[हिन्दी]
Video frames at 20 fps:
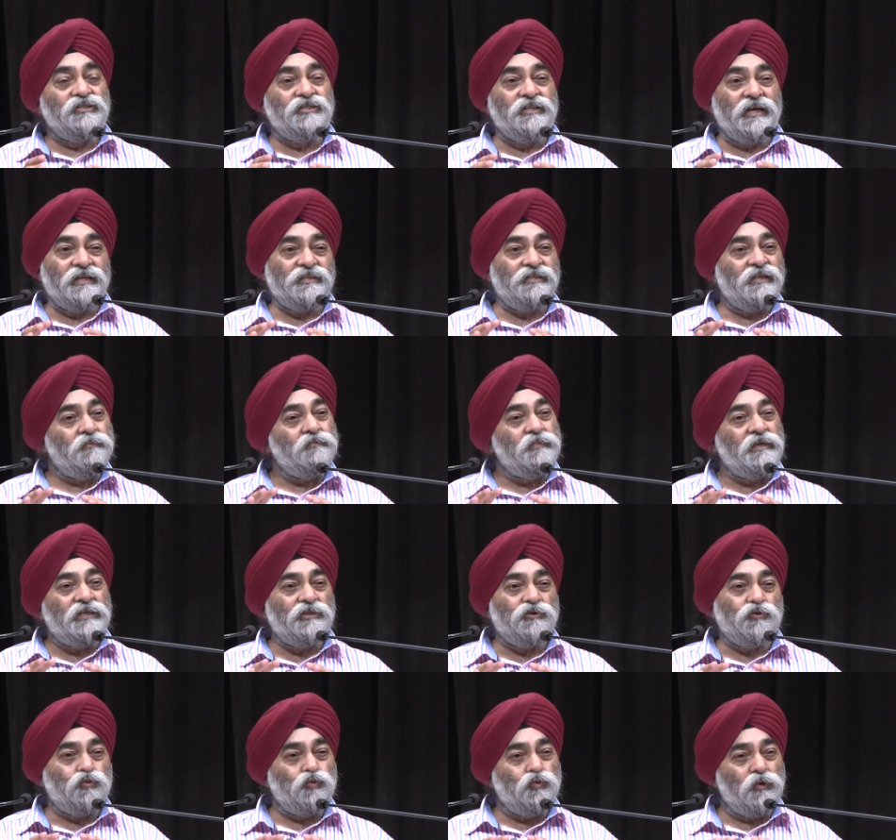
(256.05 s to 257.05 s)
जैसे
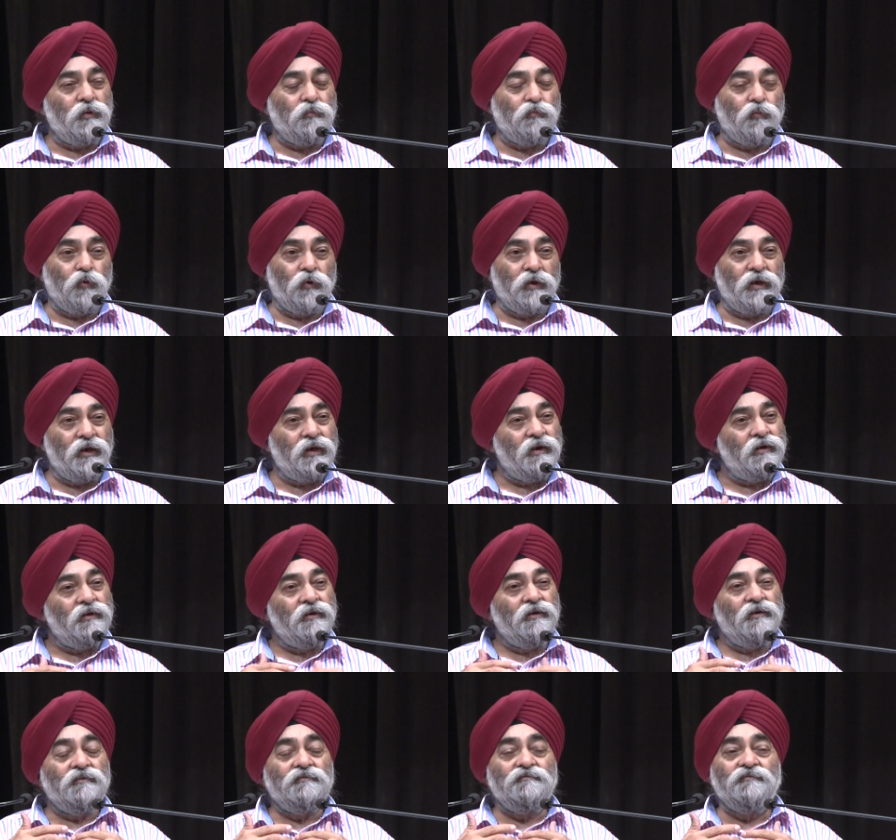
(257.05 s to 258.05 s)
बीज तूने बोए
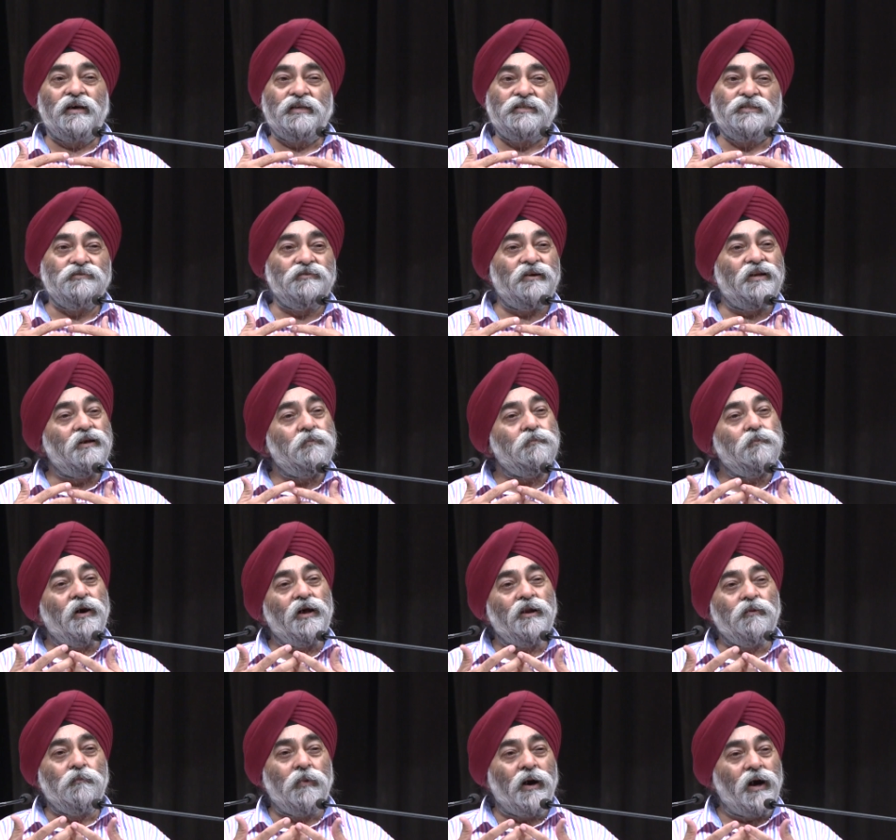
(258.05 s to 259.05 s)
हैं वैसे वाले
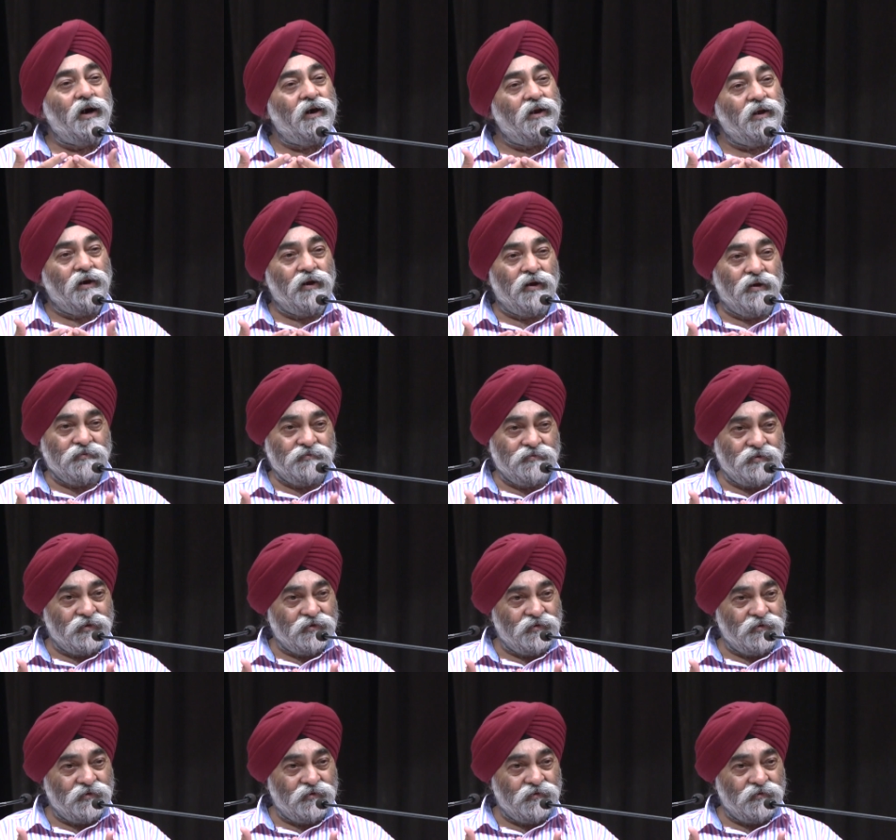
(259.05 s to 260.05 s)
फल बाहर आ
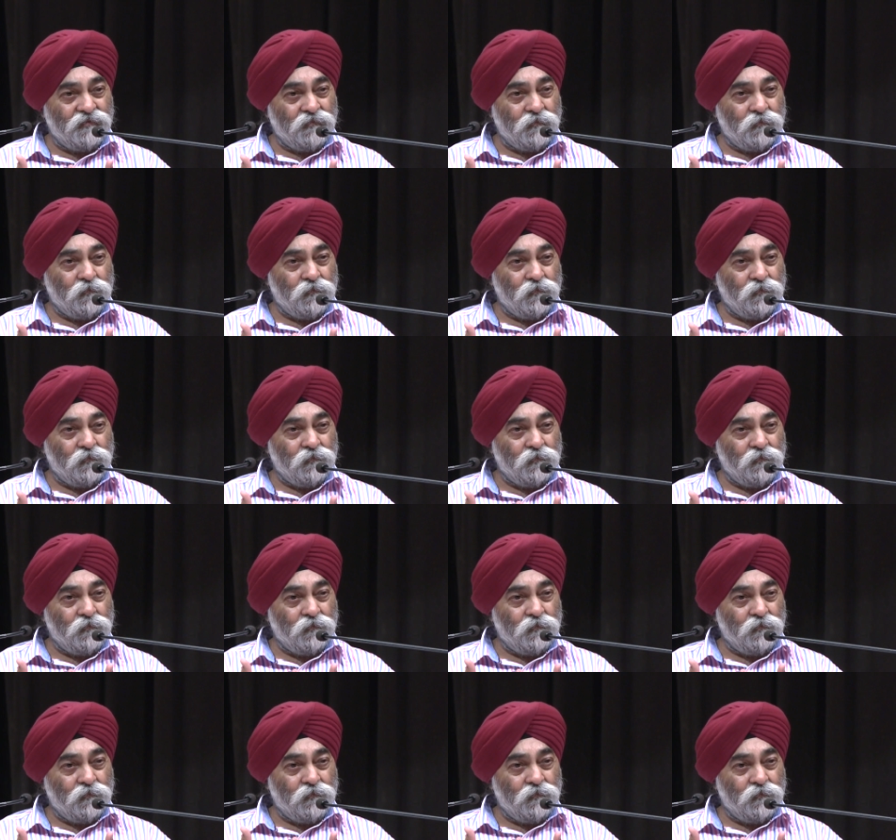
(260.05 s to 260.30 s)
जाएंगे